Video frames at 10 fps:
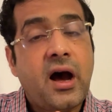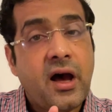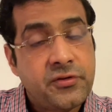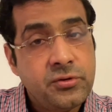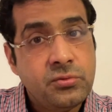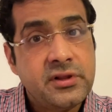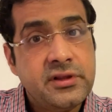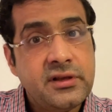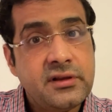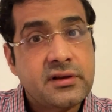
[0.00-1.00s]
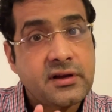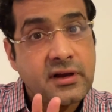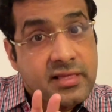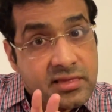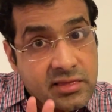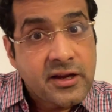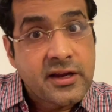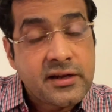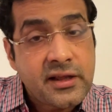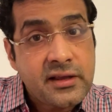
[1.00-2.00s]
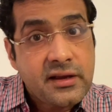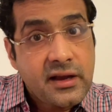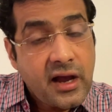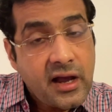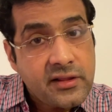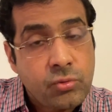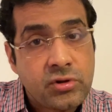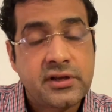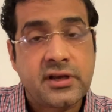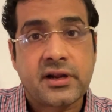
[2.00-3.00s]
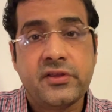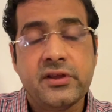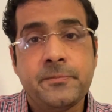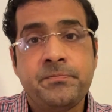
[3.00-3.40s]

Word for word: அதுவும் வந்து கற்றுக்கிட்டு அதை ஒதுக்கிறது